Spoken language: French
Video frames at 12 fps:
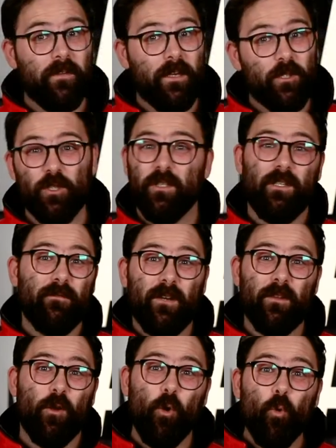de neige.
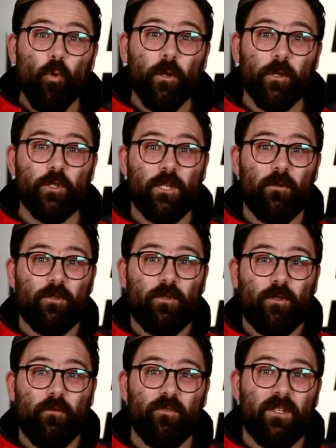L'hiver n'a aucune chance
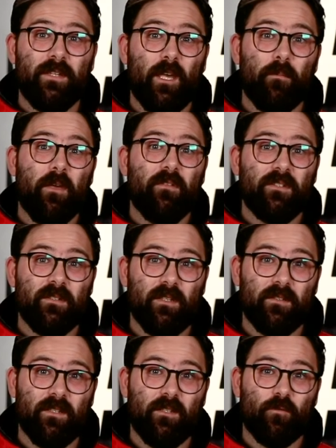lorsque vous êtes armé avec ces
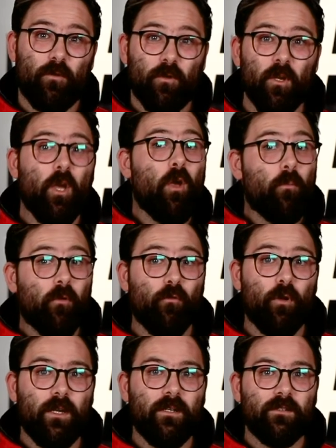accessoires. Pour
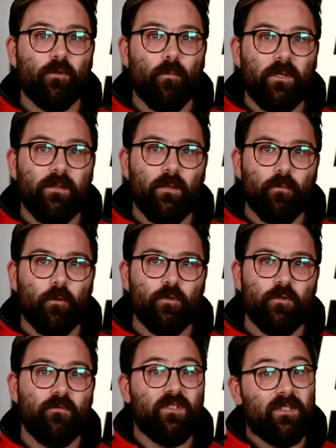voir la liste complète des
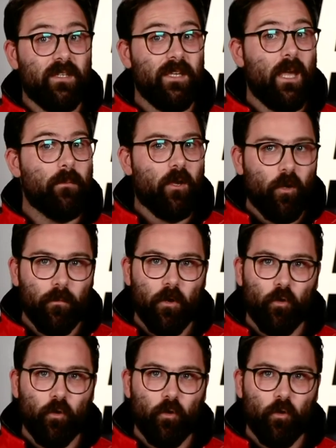produits, visitez yamaha